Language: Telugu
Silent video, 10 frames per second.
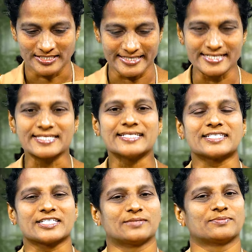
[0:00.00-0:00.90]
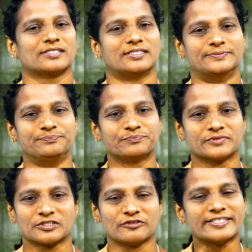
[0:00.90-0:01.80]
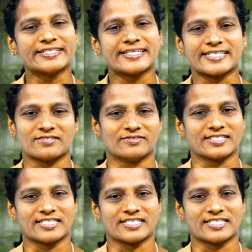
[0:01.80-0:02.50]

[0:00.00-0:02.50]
జెనిసిస్ చాప్టర్ ట్వంటీ సిక్స్